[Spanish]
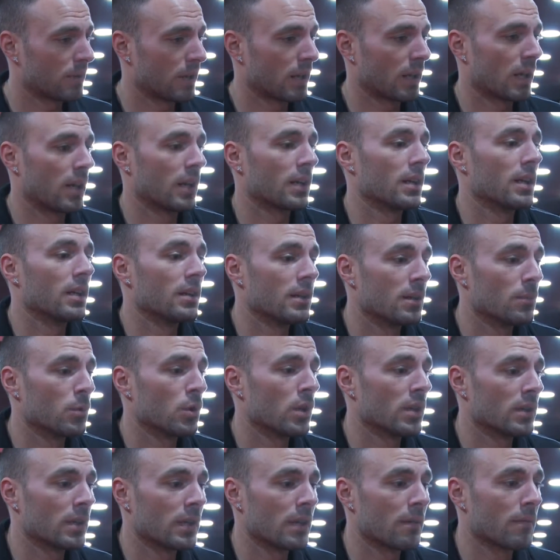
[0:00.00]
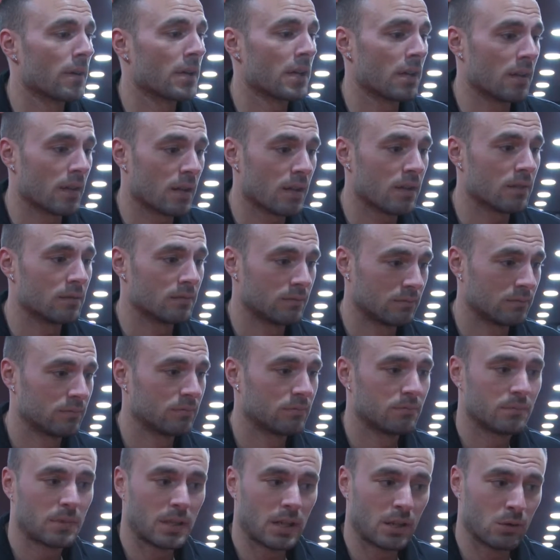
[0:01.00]
para que el cliente pueda tener variedad
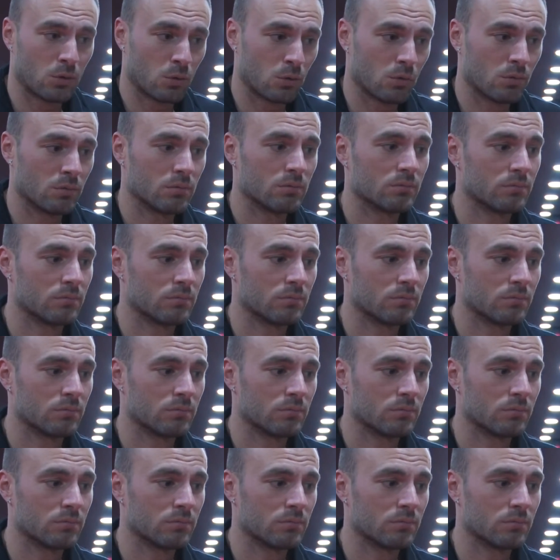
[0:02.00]
para todo.